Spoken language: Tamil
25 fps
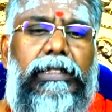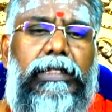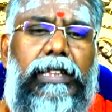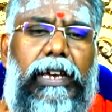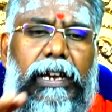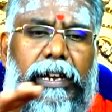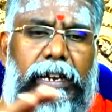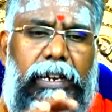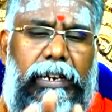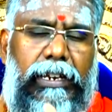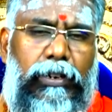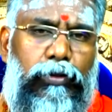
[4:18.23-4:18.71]

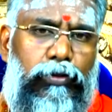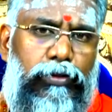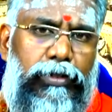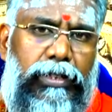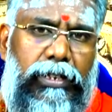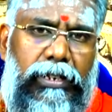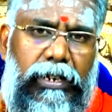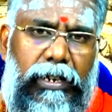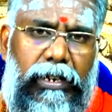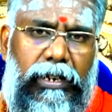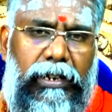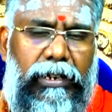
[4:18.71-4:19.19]
தேங்காய் எண்ணெயை
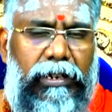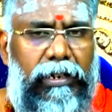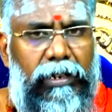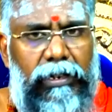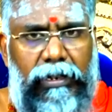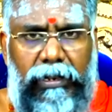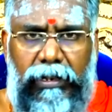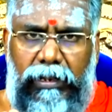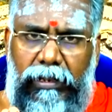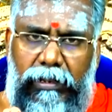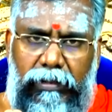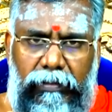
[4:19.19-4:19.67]
ஊற்றிடுங்க
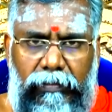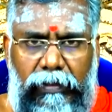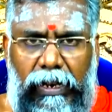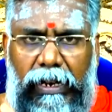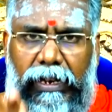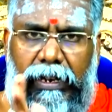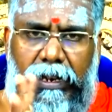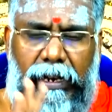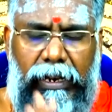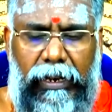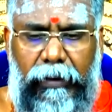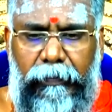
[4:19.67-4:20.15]

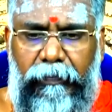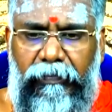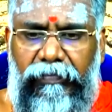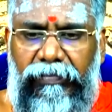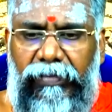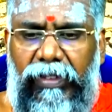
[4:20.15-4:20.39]
விளக்கில்